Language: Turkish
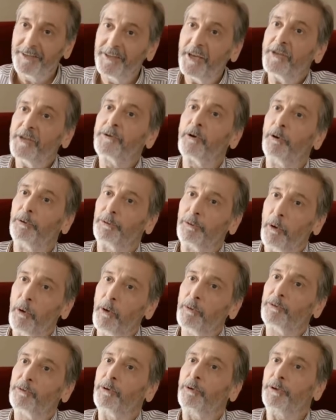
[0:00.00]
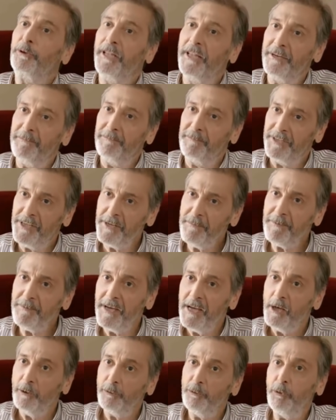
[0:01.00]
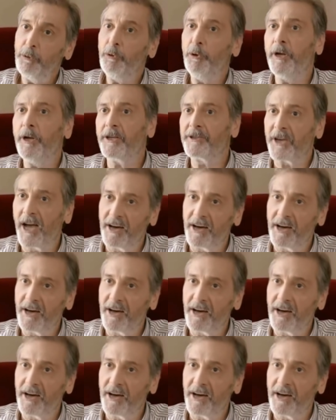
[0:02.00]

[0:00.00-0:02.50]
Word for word: geç oldu özür dilerim deyip düğününe